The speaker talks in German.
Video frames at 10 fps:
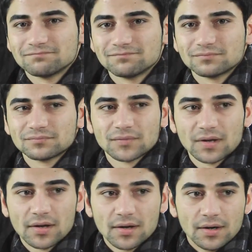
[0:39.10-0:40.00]
Mm.
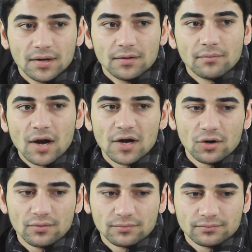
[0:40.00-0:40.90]
My
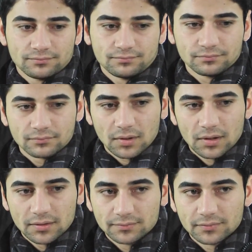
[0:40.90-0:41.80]
home
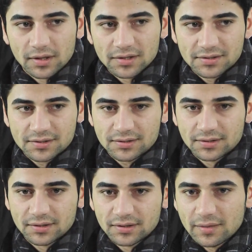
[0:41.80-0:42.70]
is
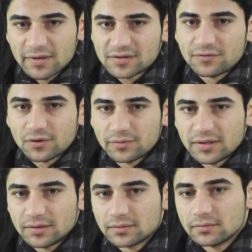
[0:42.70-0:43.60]
uh, the best for
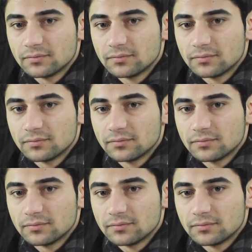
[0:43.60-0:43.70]
me.